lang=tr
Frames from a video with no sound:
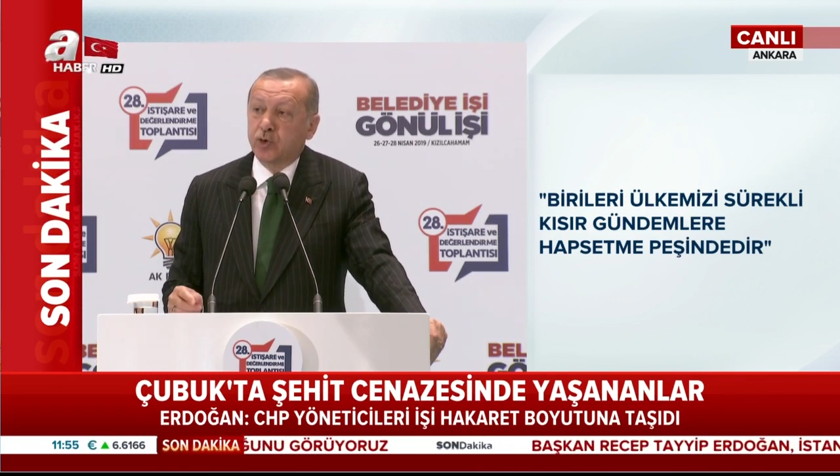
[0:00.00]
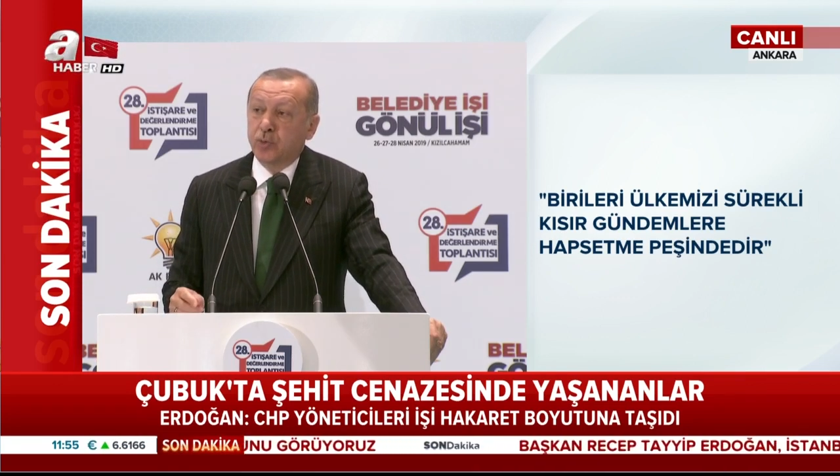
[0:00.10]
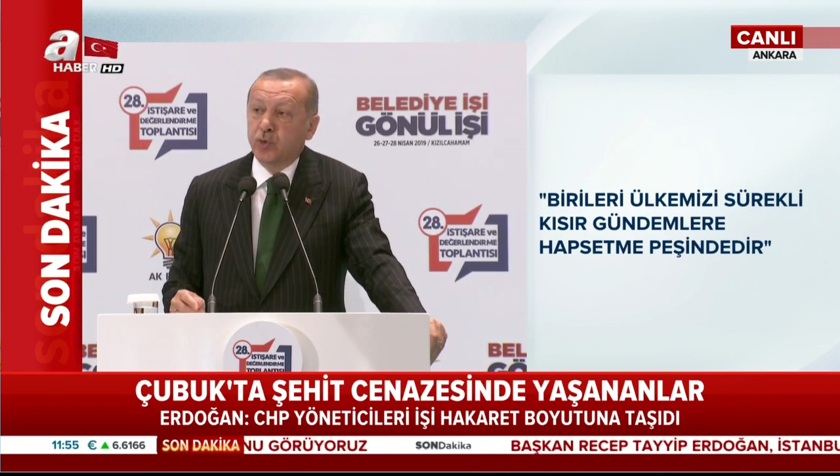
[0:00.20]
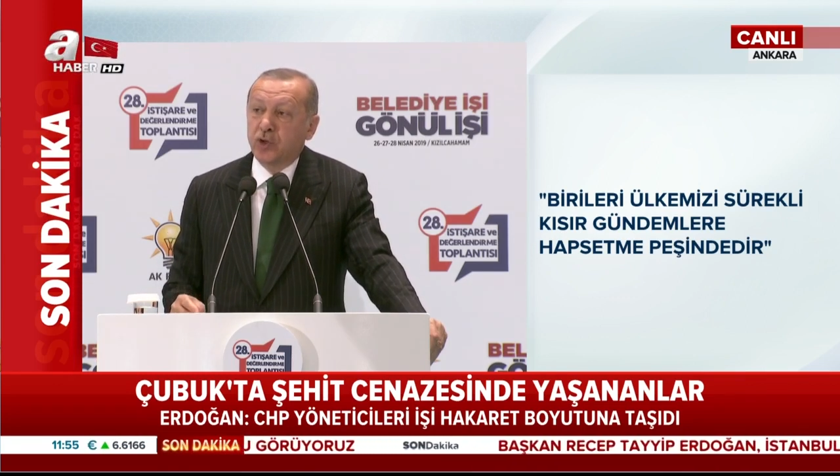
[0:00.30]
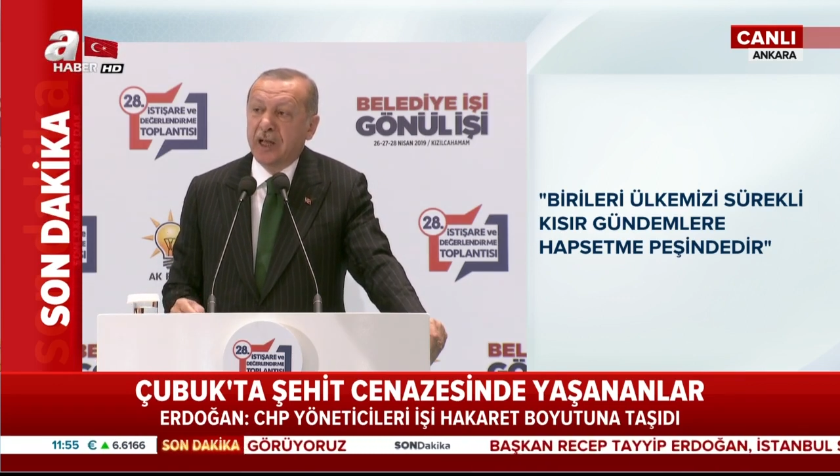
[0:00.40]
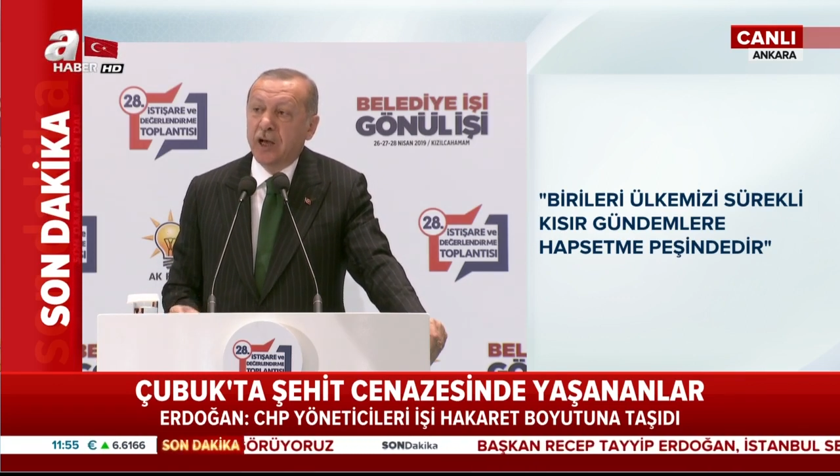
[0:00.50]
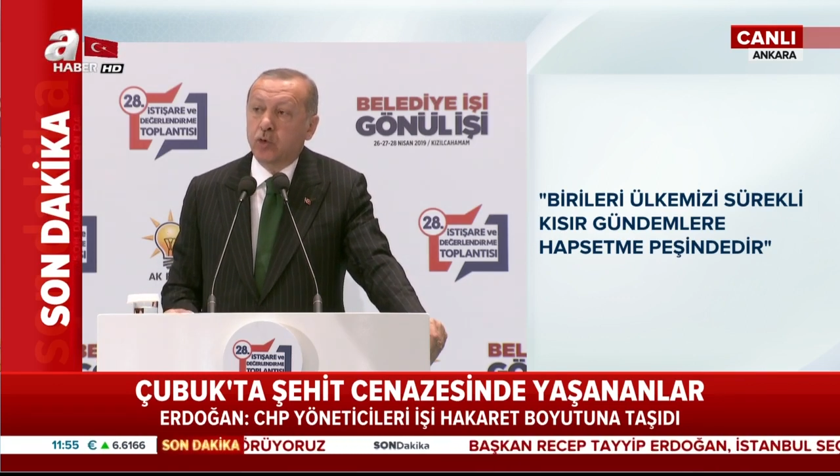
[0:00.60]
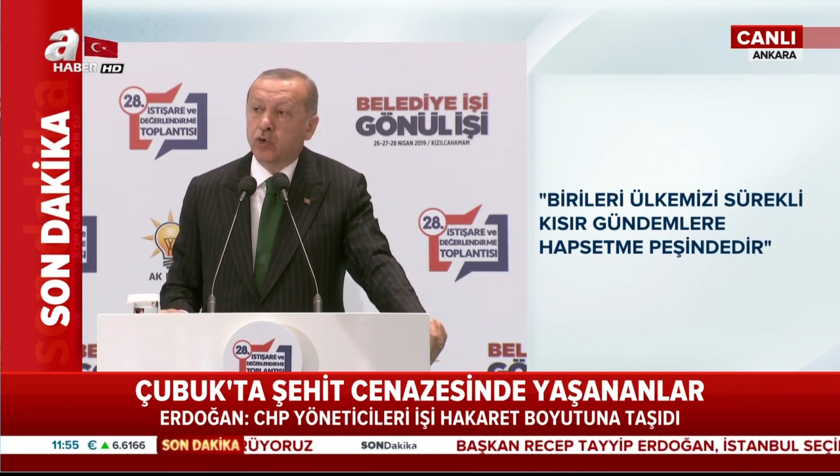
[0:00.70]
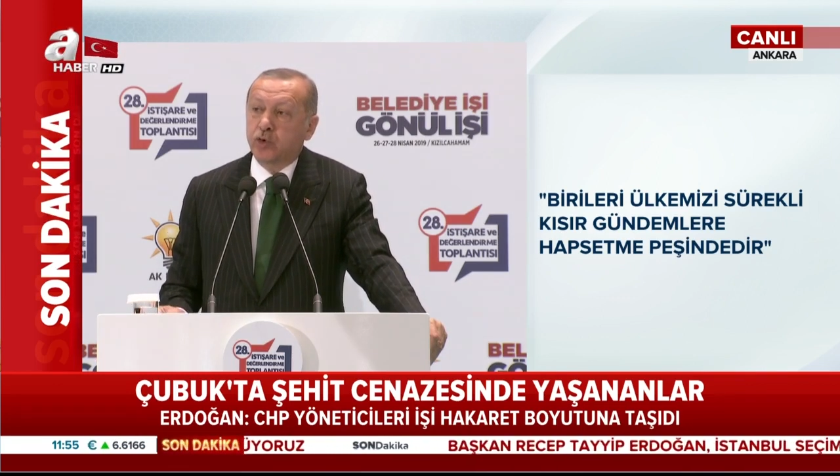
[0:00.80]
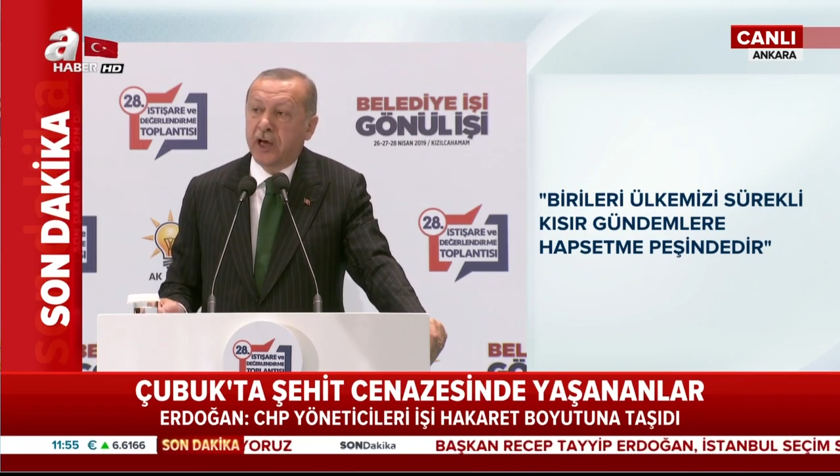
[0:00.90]

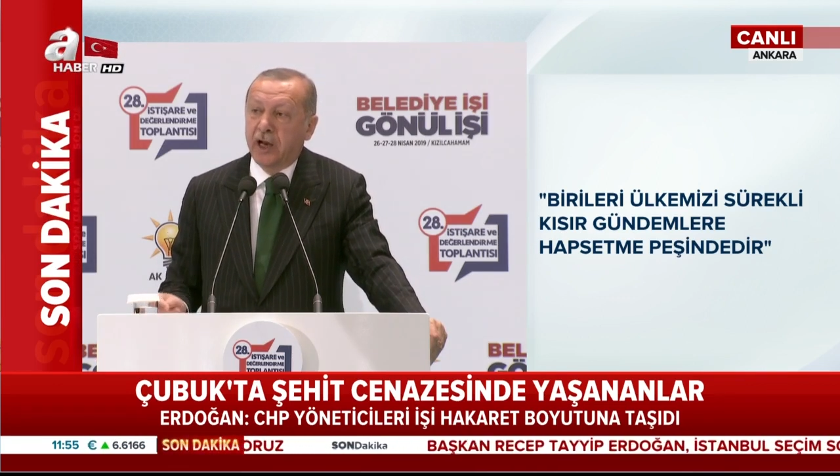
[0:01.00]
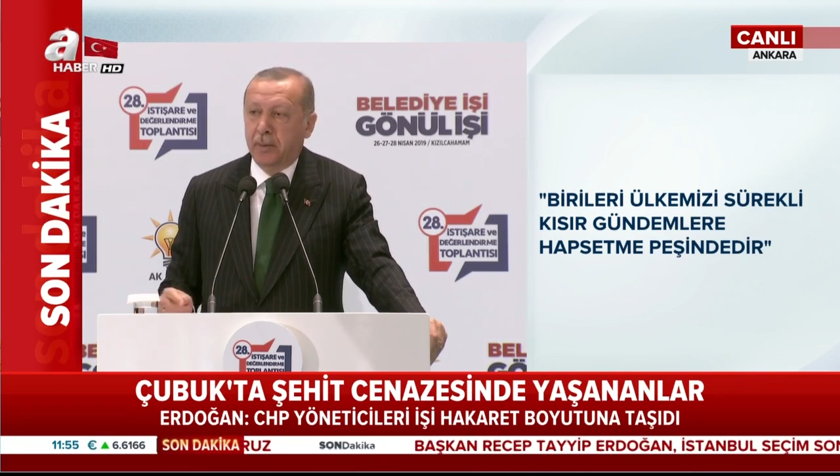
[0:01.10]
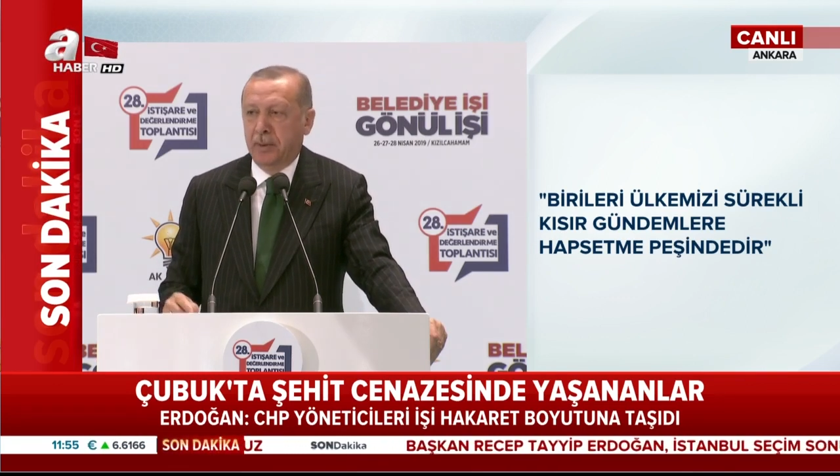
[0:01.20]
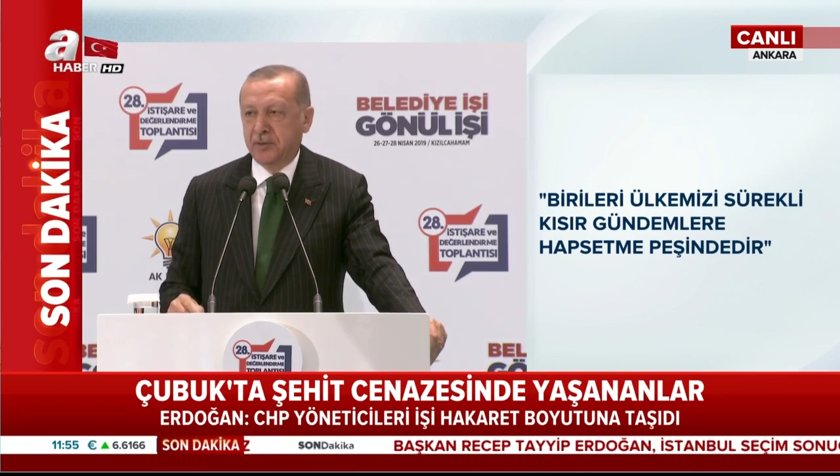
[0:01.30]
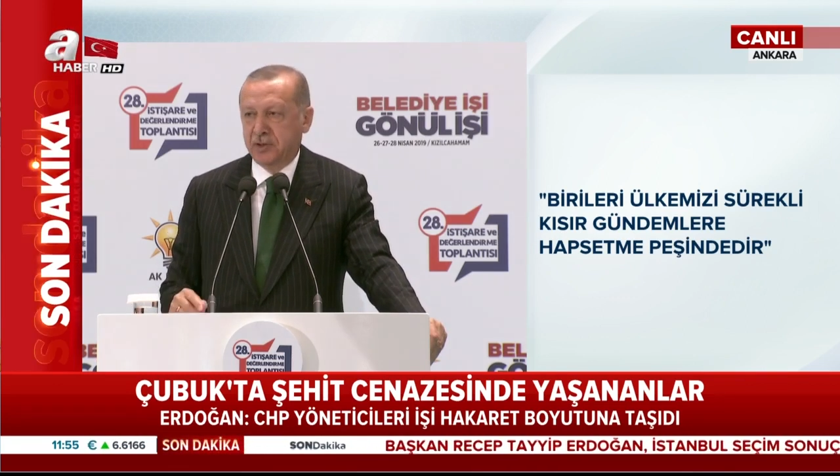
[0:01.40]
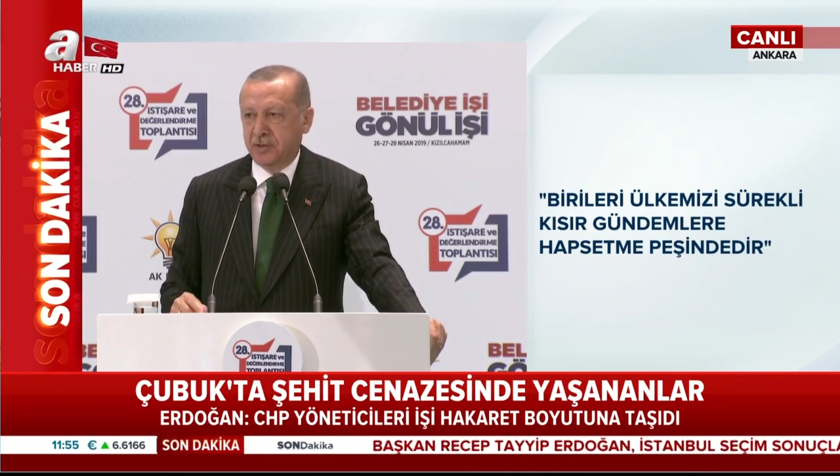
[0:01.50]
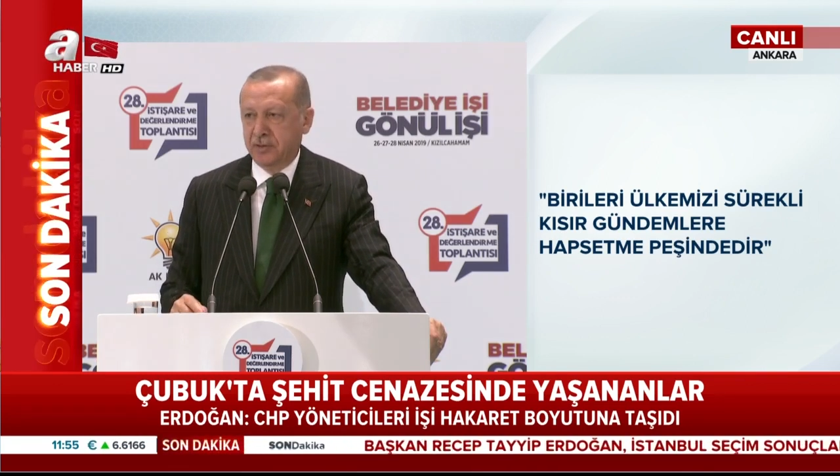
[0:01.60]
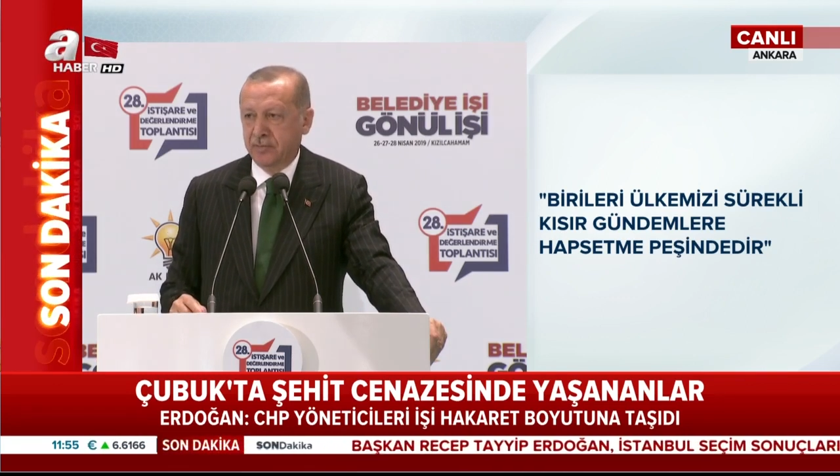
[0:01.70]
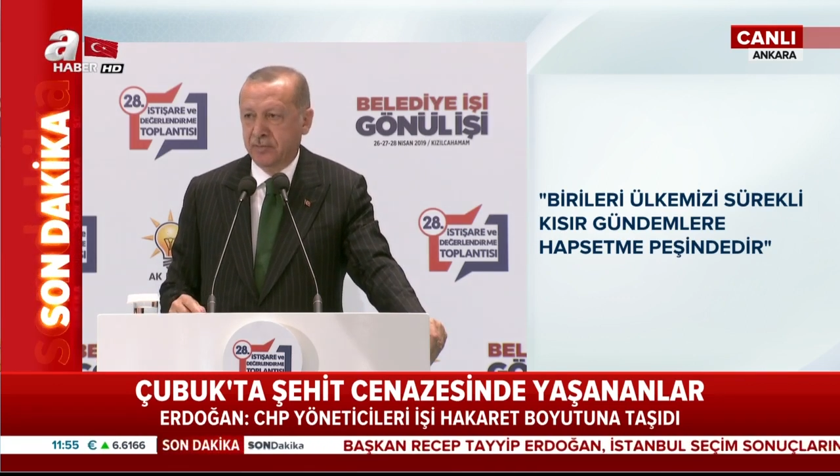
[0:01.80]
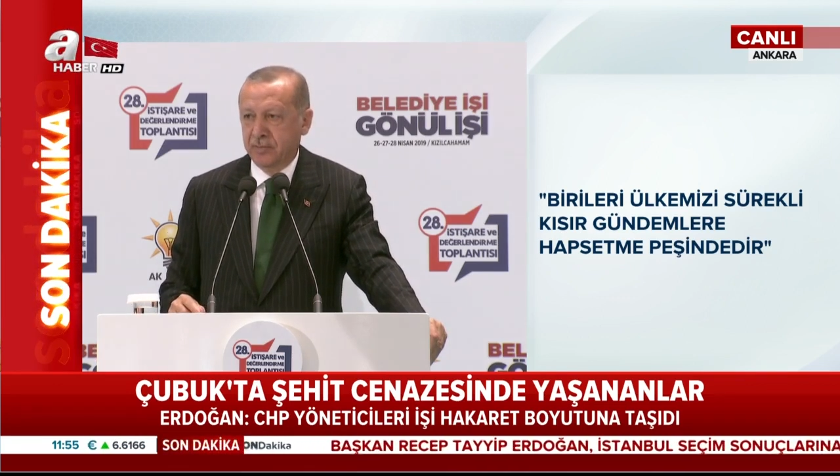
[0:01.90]
güdümünden kurtaramamış.